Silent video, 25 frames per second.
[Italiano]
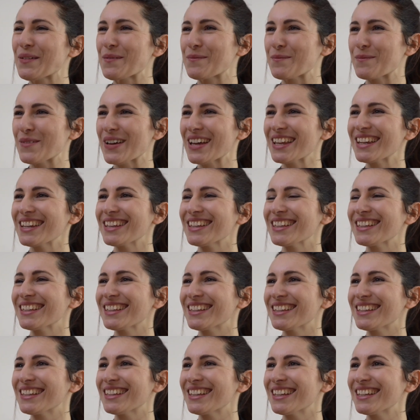Bene.
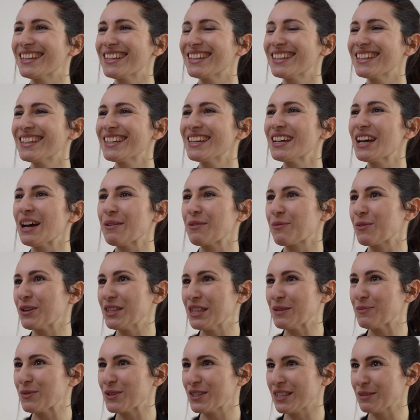
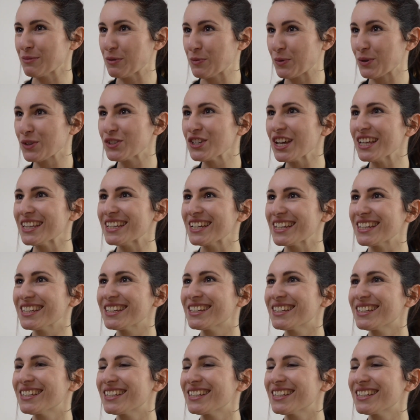Quindi possiamo procedere.